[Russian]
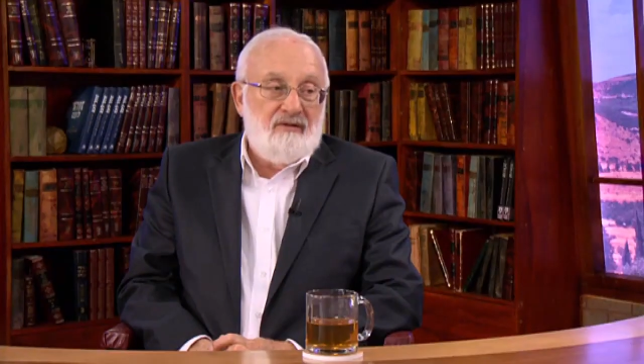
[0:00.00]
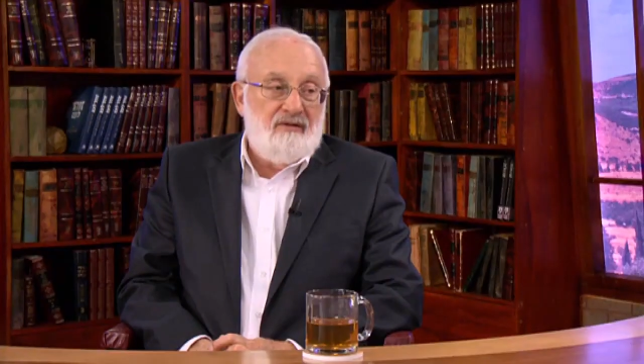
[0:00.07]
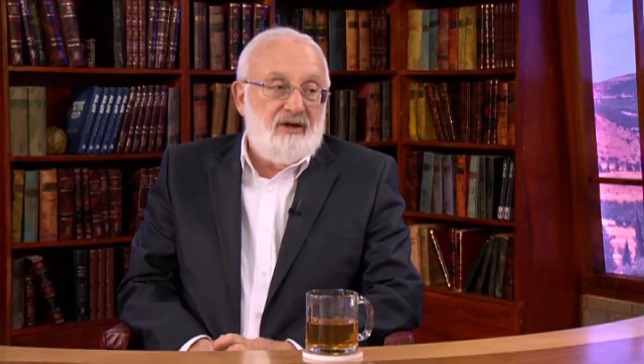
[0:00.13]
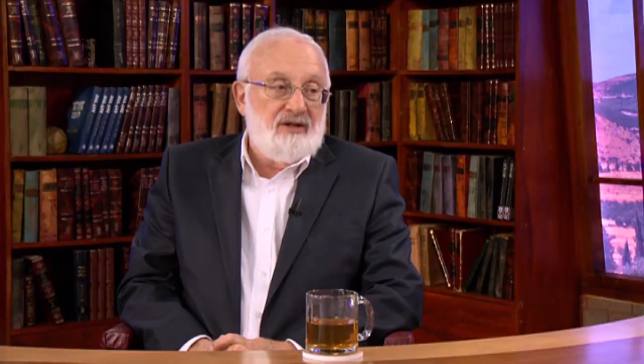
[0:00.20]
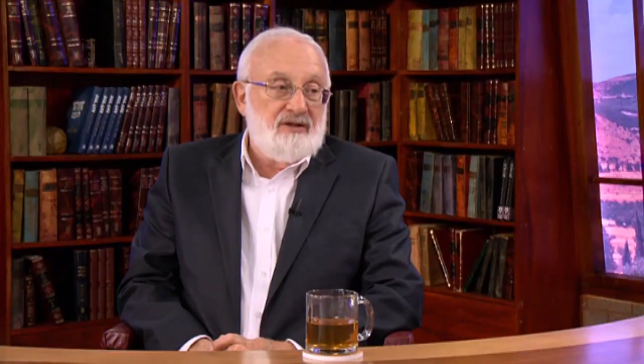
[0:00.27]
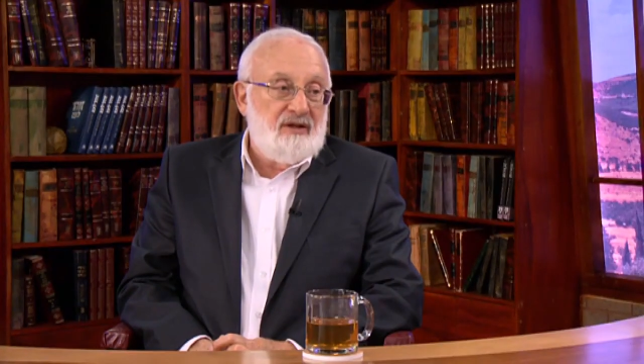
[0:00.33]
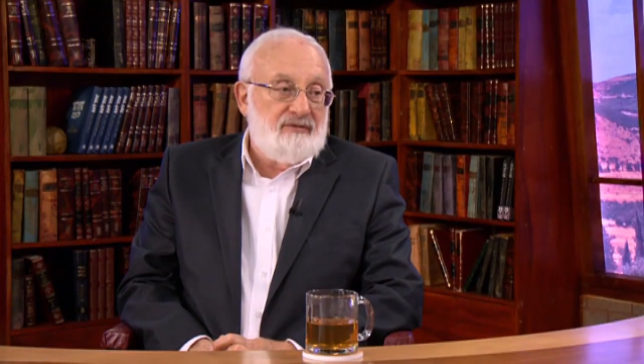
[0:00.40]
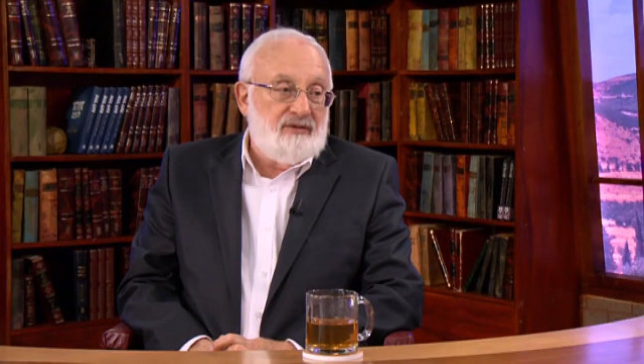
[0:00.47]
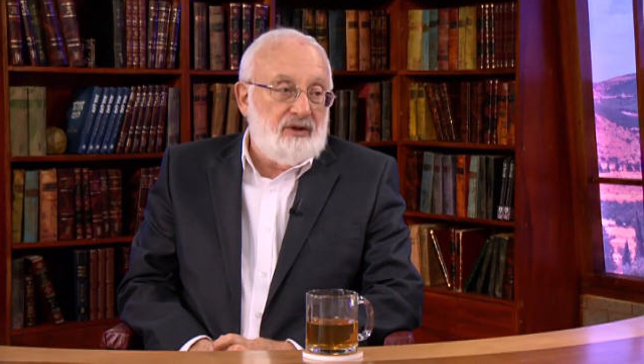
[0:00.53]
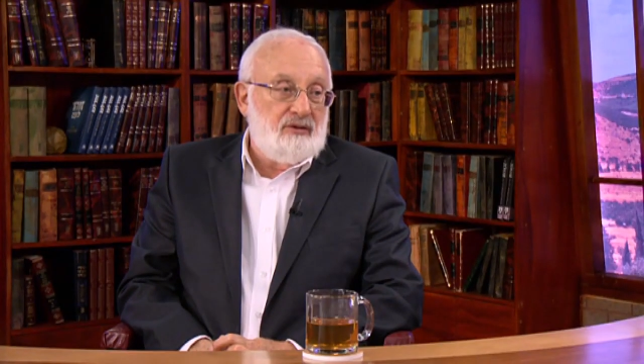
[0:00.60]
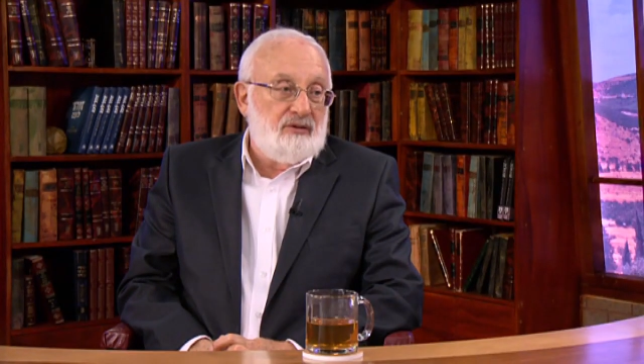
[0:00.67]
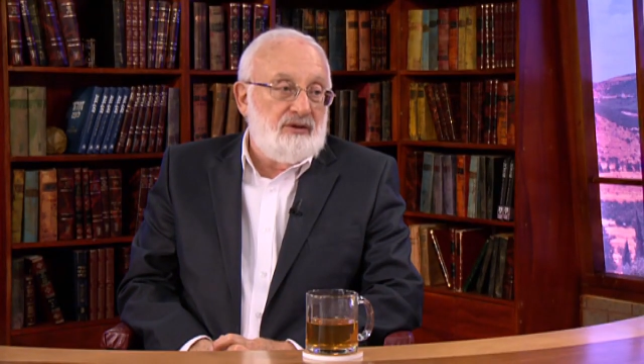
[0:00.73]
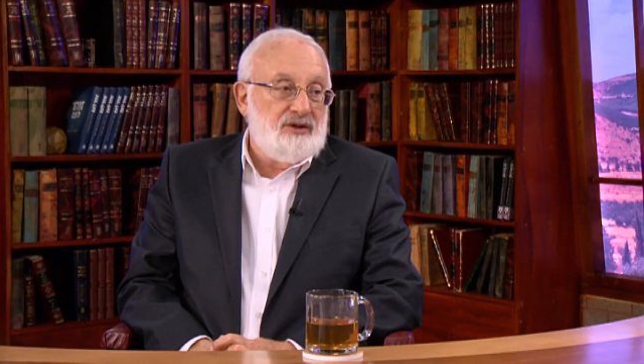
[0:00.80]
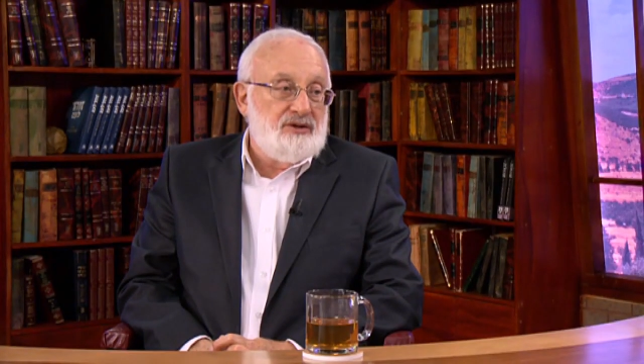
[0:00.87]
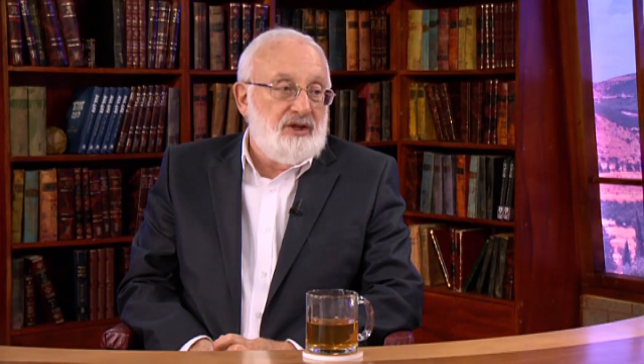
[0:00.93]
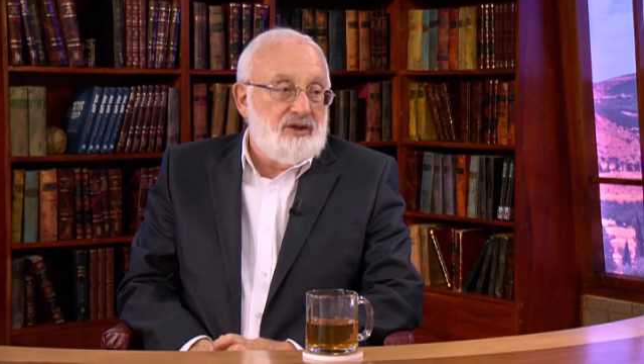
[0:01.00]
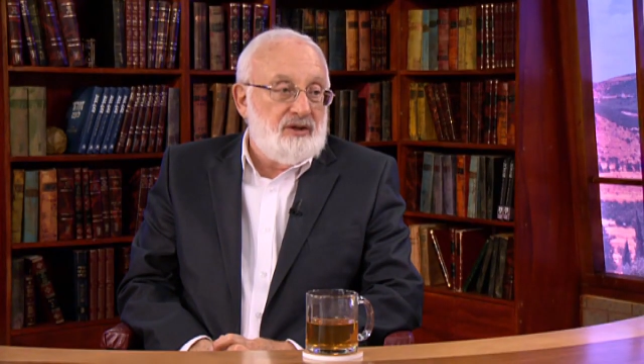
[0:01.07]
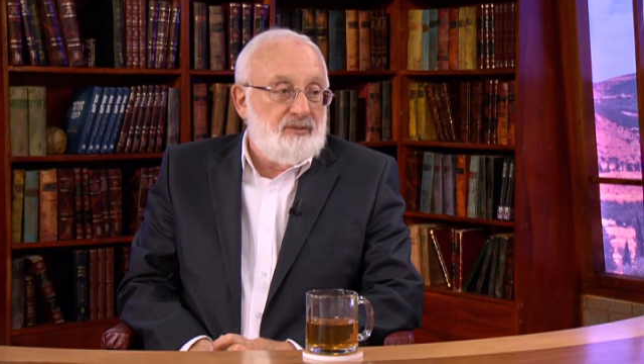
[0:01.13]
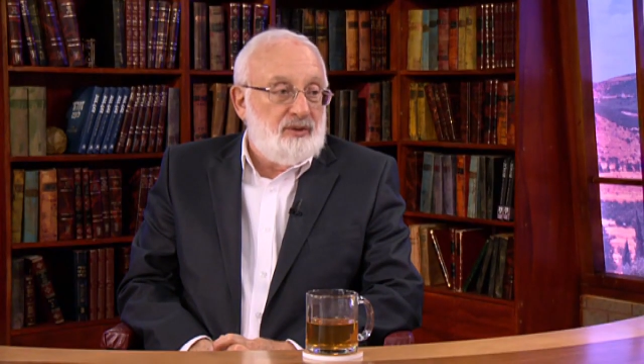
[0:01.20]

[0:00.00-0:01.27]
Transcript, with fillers: говорят, завтра кто-то скажет